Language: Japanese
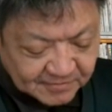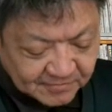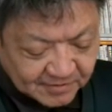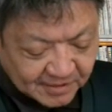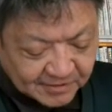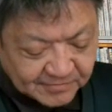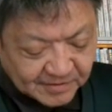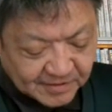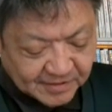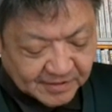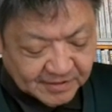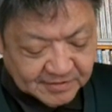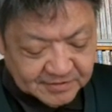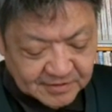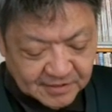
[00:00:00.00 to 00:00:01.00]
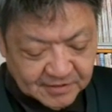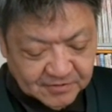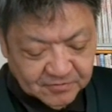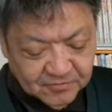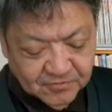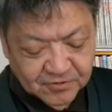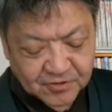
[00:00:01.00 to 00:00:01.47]
とかあるわけです
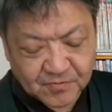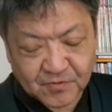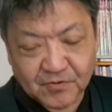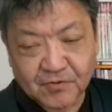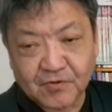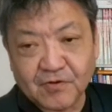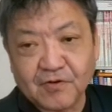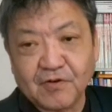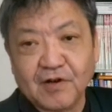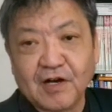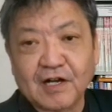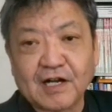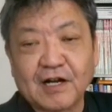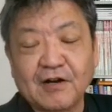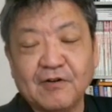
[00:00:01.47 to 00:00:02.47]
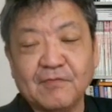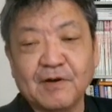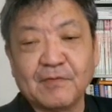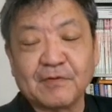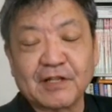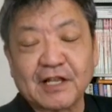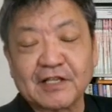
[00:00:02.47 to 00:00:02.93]
ねそういうものをあかんお
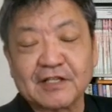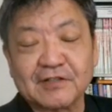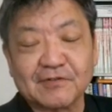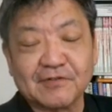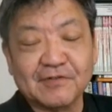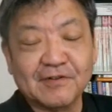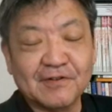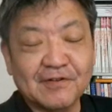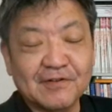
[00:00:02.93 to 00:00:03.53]
前もなしと